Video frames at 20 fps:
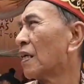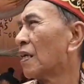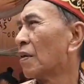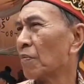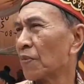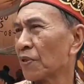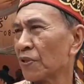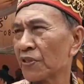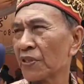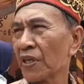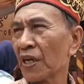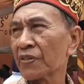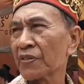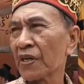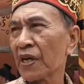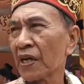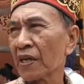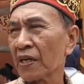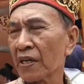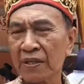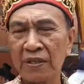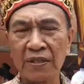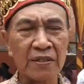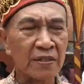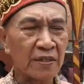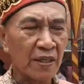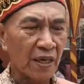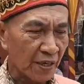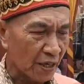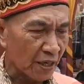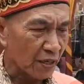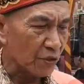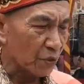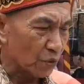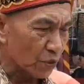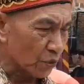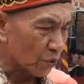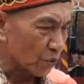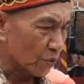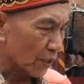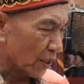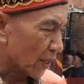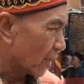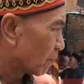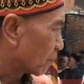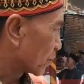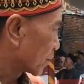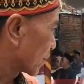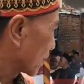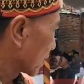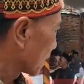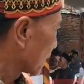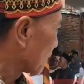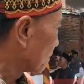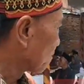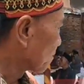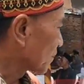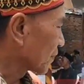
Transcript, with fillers: mensejahterakan anak cucu Tenggamus ini.